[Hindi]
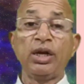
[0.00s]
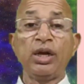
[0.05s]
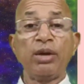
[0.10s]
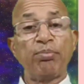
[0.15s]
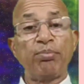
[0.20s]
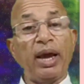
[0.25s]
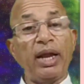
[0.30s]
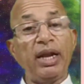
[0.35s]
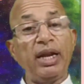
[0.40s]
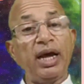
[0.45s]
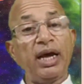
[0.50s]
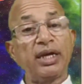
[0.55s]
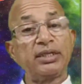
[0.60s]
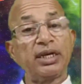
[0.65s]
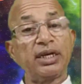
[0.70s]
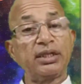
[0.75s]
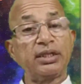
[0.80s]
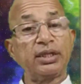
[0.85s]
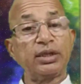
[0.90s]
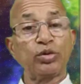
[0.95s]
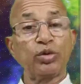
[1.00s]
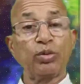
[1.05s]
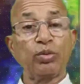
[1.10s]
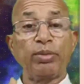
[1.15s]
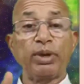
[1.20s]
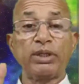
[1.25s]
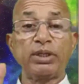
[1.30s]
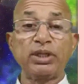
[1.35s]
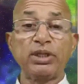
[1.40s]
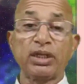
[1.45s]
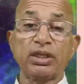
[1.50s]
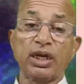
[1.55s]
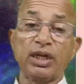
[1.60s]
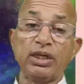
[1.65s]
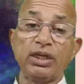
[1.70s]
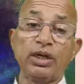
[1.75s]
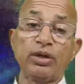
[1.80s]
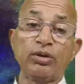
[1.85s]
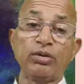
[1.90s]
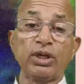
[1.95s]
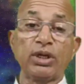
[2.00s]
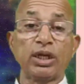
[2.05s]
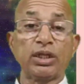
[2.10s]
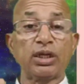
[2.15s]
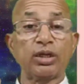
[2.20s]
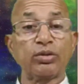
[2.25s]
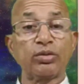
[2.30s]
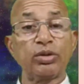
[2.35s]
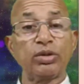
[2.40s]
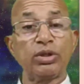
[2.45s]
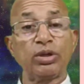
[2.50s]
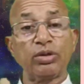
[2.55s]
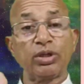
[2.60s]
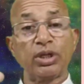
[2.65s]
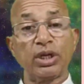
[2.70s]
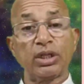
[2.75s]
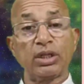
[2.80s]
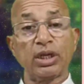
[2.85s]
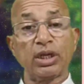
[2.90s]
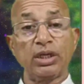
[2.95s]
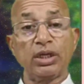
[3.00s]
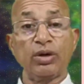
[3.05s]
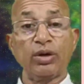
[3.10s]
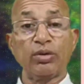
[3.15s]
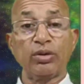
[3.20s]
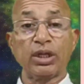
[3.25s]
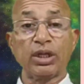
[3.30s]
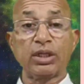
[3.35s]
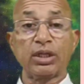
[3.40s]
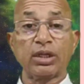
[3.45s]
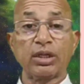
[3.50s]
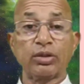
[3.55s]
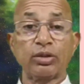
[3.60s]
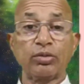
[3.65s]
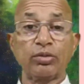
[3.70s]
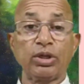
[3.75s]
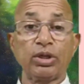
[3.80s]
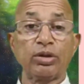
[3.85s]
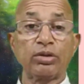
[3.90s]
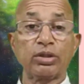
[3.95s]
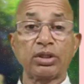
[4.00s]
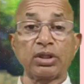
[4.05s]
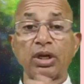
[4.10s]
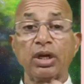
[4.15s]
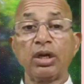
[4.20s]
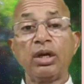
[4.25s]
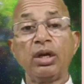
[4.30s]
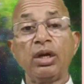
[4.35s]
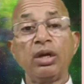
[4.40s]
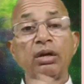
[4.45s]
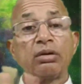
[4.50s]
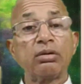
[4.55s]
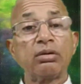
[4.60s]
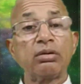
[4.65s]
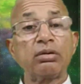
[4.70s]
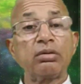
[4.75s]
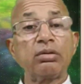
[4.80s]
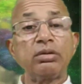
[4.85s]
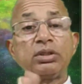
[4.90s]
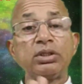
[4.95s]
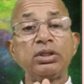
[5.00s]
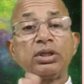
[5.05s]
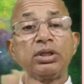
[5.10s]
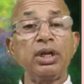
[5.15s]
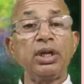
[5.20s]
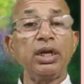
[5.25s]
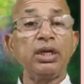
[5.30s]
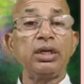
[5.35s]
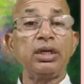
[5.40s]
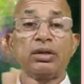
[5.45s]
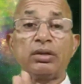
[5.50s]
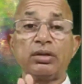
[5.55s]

पहले आ जाते तो बच जाता ये हो जाता तो ये हो जाता ये हो जाता तो ये हो जाता कुछ नहीं